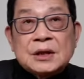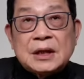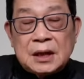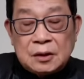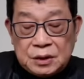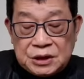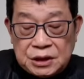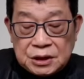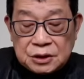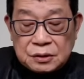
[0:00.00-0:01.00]
德国
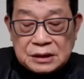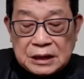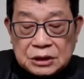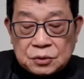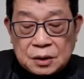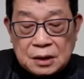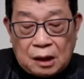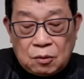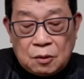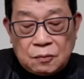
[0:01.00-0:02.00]
汽车专家说，
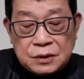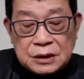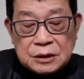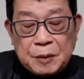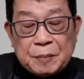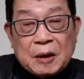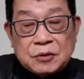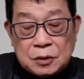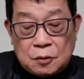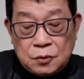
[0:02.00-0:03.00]
高工资并保
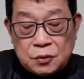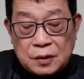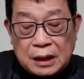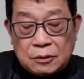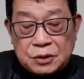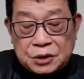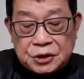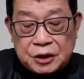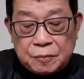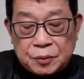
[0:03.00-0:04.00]
住工作岗位是
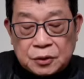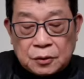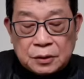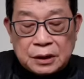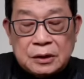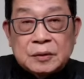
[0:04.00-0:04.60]
行不通了，